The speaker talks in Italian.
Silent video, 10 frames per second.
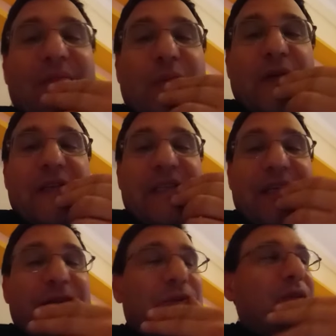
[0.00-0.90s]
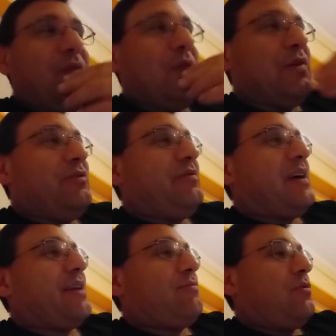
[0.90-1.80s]
Buonasera a tutti, volevo
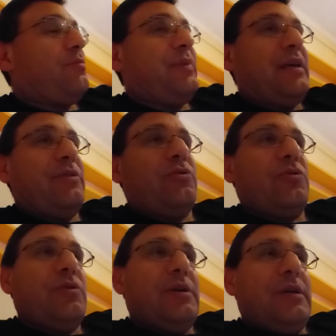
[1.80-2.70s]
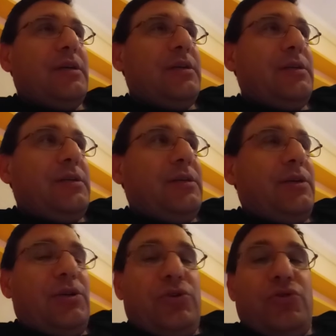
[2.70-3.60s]
fare un commento
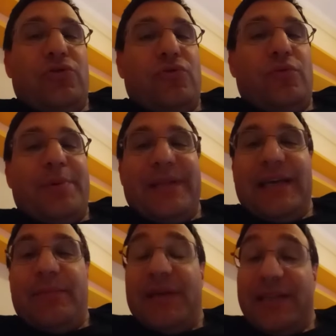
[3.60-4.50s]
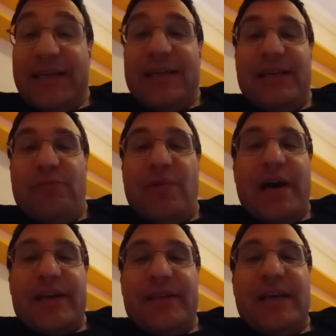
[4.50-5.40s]
su praticamente chi
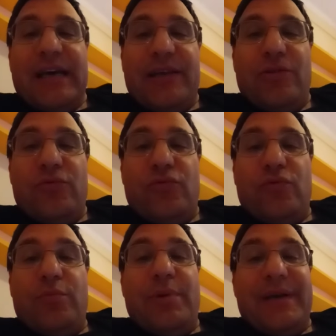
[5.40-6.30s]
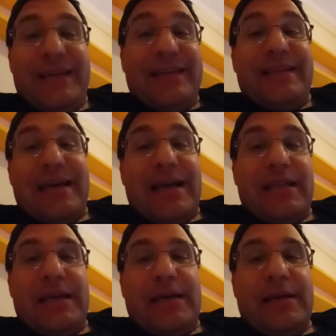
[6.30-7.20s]
guarda YouTube in
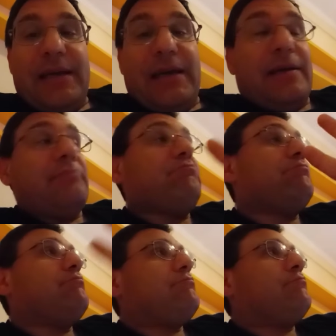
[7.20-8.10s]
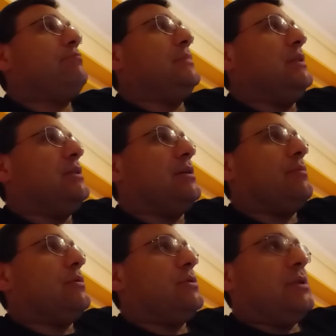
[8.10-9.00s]
Italia che
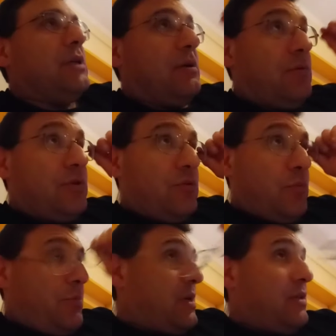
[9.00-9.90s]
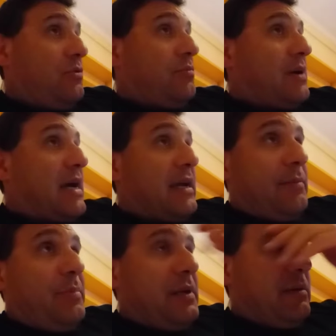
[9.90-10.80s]
diciamo così in questo momento ma
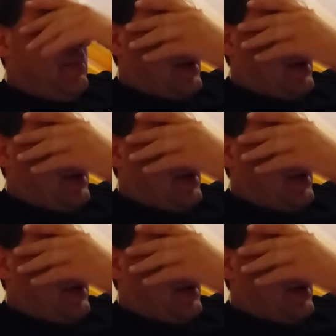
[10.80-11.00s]
anche prima